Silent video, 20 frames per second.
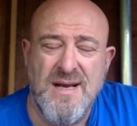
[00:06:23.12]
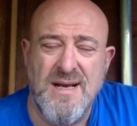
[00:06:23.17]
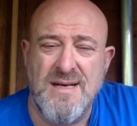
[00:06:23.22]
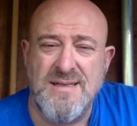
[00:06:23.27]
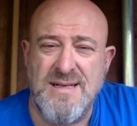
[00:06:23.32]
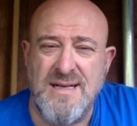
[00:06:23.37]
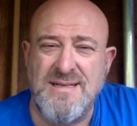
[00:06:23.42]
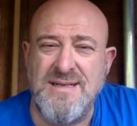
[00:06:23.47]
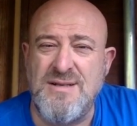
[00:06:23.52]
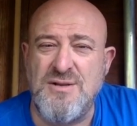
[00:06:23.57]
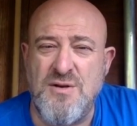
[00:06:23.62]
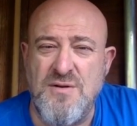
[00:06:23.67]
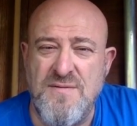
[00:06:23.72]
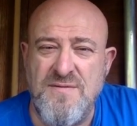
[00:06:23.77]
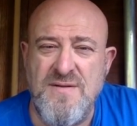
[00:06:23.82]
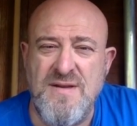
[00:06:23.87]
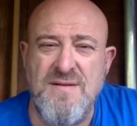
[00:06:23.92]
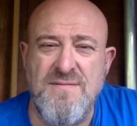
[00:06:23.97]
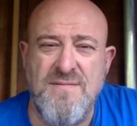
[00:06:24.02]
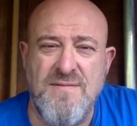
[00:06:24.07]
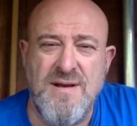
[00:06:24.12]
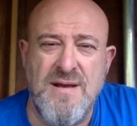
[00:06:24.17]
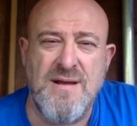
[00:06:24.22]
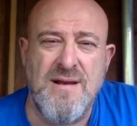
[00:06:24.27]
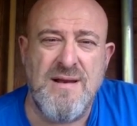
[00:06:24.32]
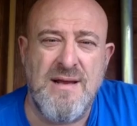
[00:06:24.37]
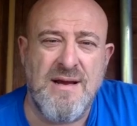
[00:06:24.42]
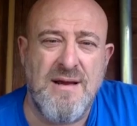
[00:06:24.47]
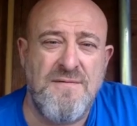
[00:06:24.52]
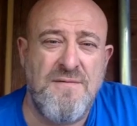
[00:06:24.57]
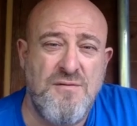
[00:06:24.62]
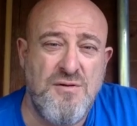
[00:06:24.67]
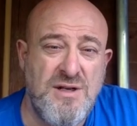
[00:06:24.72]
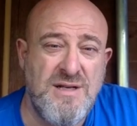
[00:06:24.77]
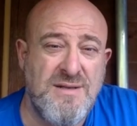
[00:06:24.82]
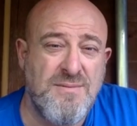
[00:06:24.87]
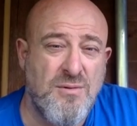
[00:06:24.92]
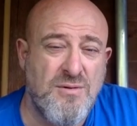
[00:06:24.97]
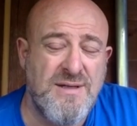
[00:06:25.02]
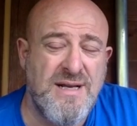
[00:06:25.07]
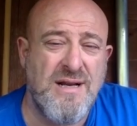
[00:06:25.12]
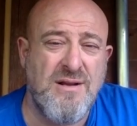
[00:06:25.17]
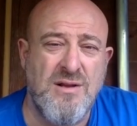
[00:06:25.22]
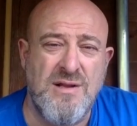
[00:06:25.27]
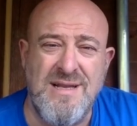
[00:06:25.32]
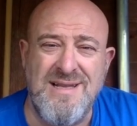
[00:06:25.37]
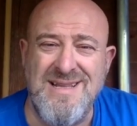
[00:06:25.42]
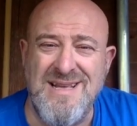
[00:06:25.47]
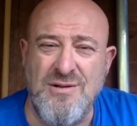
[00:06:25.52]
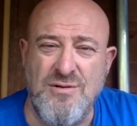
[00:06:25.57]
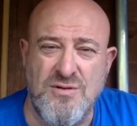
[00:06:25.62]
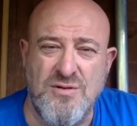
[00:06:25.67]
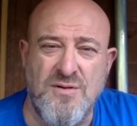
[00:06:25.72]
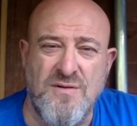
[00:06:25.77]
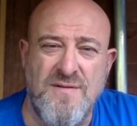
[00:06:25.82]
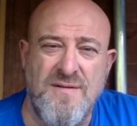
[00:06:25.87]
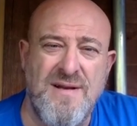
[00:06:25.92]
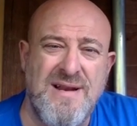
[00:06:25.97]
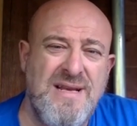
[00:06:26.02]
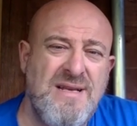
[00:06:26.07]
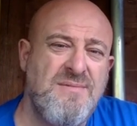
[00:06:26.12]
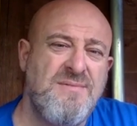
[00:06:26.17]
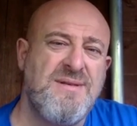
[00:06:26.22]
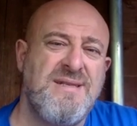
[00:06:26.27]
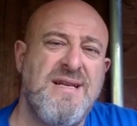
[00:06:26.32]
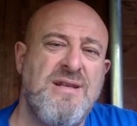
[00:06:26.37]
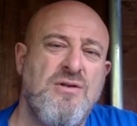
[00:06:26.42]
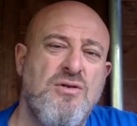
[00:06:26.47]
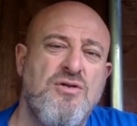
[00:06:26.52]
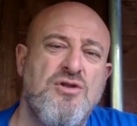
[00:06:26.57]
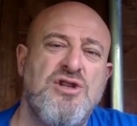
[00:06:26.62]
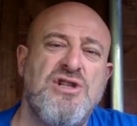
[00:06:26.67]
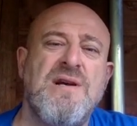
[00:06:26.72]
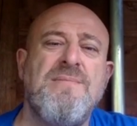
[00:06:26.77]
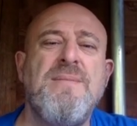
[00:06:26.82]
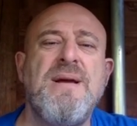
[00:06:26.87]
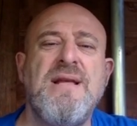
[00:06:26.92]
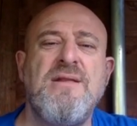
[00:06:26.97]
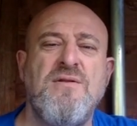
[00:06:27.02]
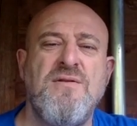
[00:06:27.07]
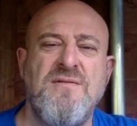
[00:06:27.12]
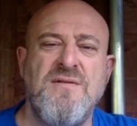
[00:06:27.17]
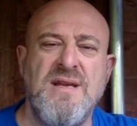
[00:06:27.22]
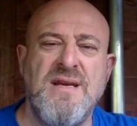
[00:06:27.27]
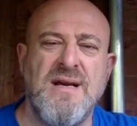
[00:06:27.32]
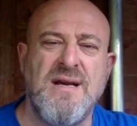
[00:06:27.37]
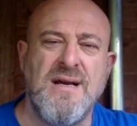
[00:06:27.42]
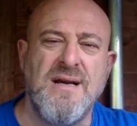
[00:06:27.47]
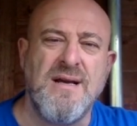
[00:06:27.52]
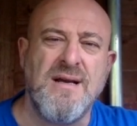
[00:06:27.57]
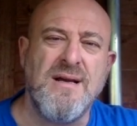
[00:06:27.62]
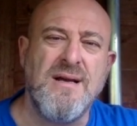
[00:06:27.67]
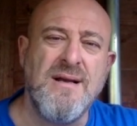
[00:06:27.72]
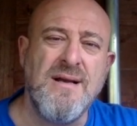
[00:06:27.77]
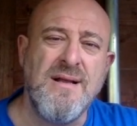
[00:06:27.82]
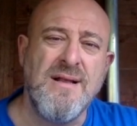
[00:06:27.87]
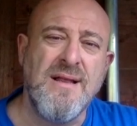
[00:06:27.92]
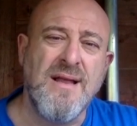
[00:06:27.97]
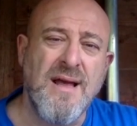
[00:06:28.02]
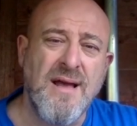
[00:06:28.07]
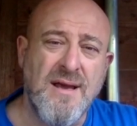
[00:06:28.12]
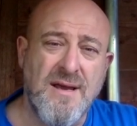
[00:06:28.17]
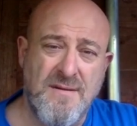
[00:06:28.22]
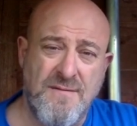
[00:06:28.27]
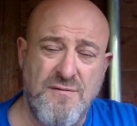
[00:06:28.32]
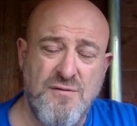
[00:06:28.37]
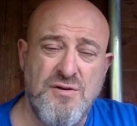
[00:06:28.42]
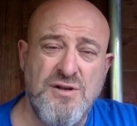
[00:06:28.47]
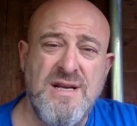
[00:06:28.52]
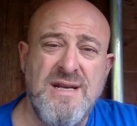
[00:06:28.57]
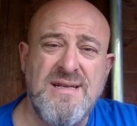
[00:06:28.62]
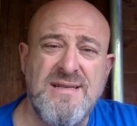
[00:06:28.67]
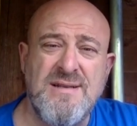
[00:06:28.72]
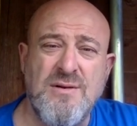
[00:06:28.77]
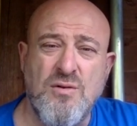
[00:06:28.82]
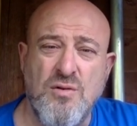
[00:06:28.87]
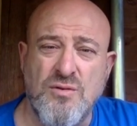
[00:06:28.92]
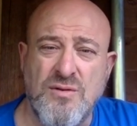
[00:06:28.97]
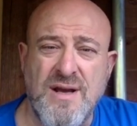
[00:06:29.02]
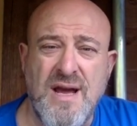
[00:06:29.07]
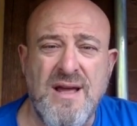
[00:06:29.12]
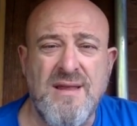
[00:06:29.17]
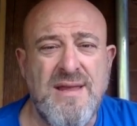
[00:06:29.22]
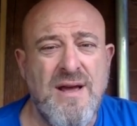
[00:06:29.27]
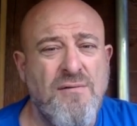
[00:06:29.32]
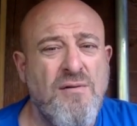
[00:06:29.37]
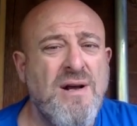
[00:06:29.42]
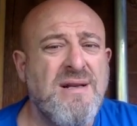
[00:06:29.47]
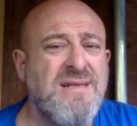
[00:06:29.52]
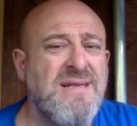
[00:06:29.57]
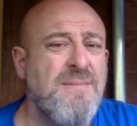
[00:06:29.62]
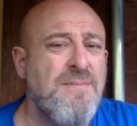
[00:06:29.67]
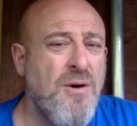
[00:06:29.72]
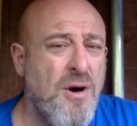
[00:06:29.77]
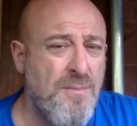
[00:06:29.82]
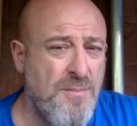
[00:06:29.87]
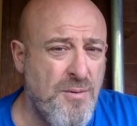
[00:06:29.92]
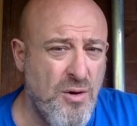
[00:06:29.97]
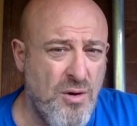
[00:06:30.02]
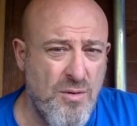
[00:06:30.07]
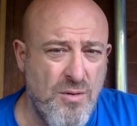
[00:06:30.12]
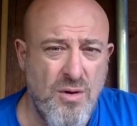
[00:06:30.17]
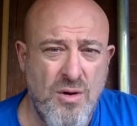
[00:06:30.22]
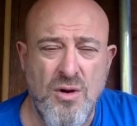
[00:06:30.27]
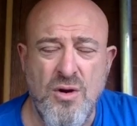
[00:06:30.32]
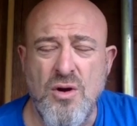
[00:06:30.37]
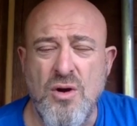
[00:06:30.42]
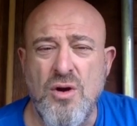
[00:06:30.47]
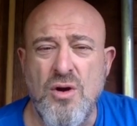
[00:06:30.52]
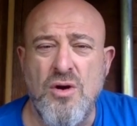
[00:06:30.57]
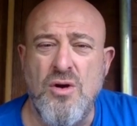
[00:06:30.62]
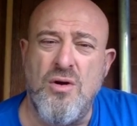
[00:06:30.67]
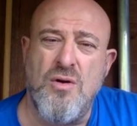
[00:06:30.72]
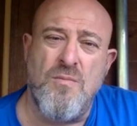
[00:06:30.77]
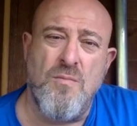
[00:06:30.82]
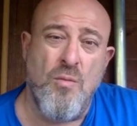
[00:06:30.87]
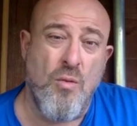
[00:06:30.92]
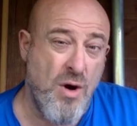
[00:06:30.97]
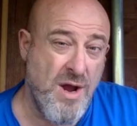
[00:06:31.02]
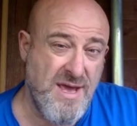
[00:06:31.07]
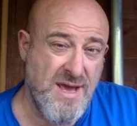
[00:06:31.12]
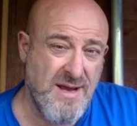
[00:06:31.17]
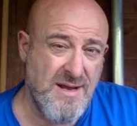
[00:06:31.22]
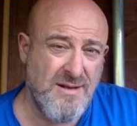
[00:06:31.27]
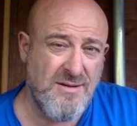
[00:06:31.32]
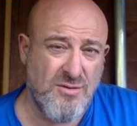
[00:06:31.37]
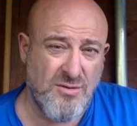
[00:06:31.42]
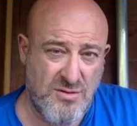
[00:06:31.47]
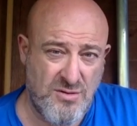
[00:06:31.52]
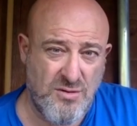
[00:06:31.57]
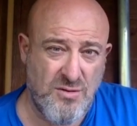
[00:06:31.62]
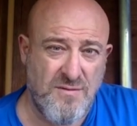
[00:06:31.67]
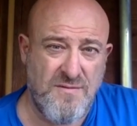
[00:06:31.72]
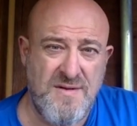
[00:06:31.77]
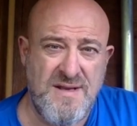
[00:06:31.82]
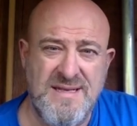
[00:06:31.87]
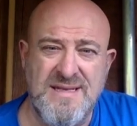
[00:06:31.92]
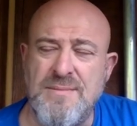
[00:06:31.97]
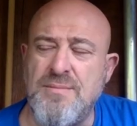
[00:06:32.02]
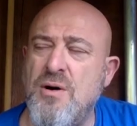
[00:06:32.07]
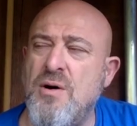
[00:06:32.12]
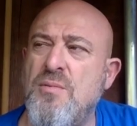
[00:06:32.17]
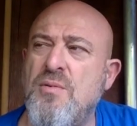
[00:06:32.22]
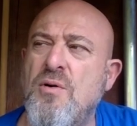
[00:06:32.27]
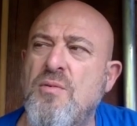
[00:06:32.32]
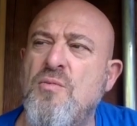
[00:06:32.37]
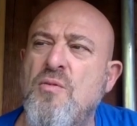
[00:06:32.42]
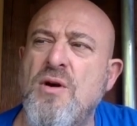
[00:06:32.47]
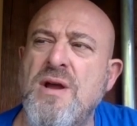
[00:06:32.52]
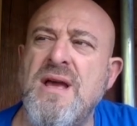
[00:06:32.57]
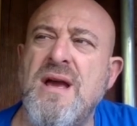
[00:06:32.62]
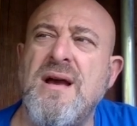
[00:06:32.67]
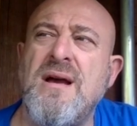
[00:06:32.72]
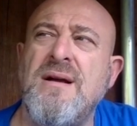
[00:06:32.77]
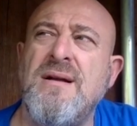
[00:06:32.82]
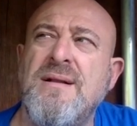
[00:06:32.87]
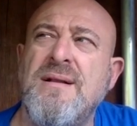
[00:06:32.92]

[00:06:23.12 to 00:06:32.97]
Ça, c'est ce que vivent les, réfugiés. C'est pour ça que l'idée du survivalisme, c'est de ne jamais devenir un, réfugié. C'est au contraire d'avoir ses propres euh, moyens de survie, ses propres moyens